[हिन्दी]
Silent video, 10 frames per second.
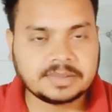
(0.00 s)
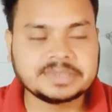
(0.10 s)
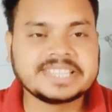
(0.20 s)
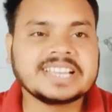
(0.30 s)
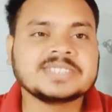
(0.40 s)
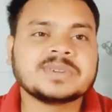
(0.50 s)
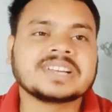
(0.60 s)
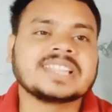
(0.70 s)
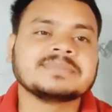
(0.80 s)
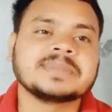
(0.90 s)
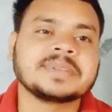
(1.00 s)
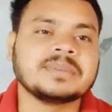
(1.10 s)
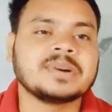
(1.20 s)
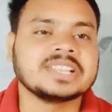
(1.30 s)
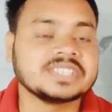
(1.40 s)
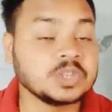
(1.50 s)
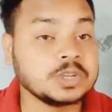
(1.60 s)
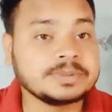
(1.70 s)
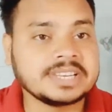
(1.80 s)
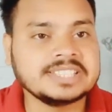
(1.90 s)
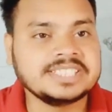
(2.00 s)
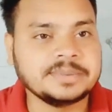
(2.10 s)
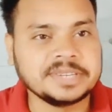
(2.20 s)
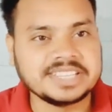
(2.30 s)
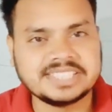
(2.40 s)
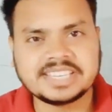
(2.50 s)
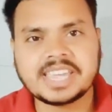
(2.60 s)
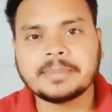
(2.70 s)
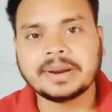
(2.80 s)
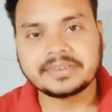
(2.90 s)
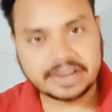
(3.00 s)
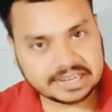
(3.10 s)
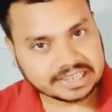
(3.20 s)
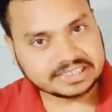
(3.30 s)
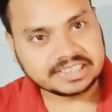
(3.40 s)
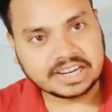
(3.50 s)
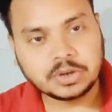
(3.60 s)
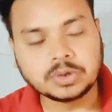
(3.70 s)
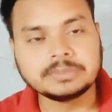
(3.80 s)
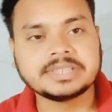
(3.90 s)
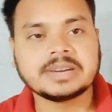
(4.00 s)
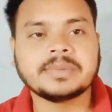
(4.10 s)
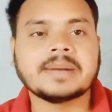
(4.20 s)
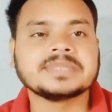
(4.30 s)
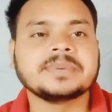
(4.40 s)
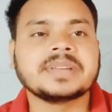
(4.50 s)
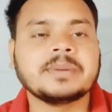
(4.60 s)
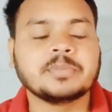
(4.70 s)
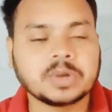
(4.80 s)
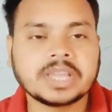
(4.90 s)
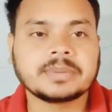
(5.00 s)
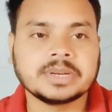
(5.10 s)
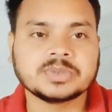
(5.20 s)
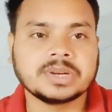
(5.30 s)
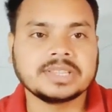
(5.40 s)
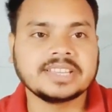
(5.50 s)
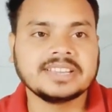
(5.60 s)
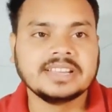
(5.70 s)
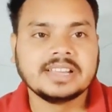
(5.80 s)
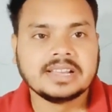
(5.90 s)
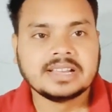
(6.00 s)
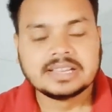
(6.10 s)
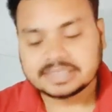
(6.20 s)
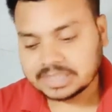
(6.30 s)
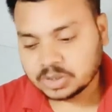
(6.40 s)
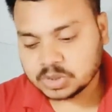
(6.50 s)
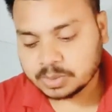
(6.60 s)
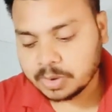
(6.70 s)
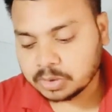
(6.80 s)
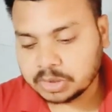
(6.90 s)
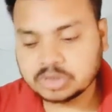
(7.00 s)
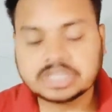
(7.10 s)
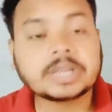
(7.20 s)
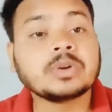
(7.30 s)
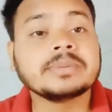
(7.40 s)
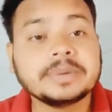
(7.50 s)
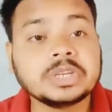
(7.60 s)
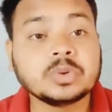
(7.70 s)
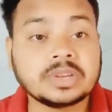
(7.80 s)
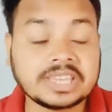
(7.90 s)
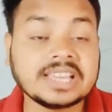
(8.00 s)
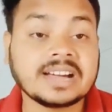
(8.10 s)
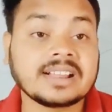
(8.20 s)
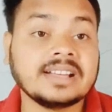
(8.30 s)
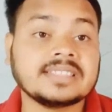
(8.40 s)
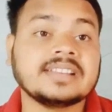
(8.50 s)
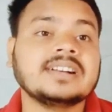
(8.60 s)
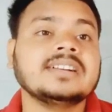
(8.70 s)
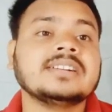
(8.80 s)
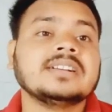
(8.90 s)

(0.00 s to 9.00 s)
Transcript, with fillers: नमस्ते गाइस स्वागत आप सभी का हमारे इस यूट्यूब चैनल जीबीटी जीके बाय ट्रिक 99 यूट्यूब चैनल में आप सभी का पुनः एक बार स्वागत है चलिए दोस्तों बहुत दिनों से कोई वीडियो नहीं आ रहा था